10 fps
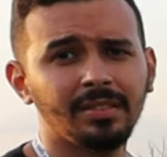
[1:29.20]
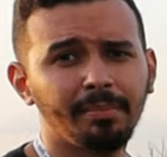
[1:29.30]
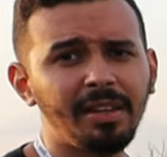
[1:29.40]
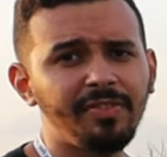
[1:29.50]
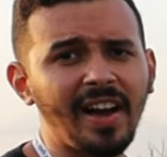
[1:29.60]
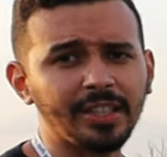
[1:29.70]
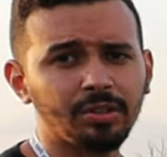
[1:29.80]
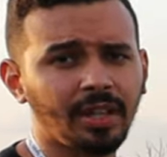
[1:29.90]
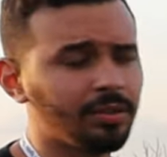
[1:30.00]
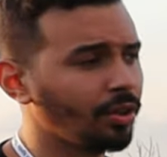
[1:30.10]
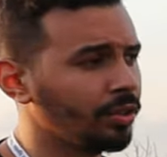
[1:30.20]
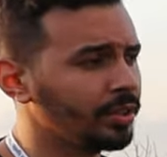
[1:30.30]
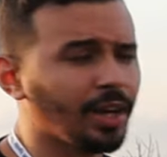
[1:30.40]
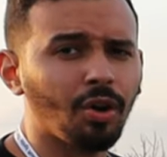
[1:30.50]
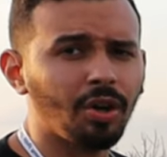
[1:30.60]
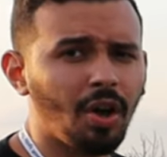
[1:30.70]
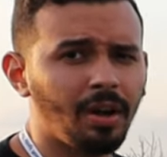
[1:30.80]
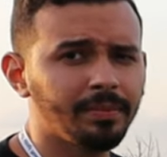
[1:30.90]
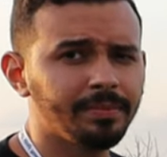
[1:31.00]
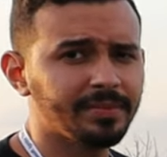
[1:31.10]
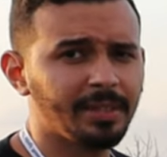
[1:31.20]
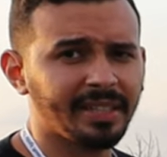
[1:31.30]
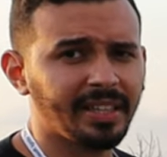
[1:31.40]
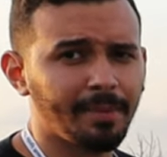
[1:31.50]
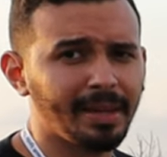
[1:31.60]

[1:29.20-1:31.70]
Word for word: Bem fácil, né? O drone decolou de maneira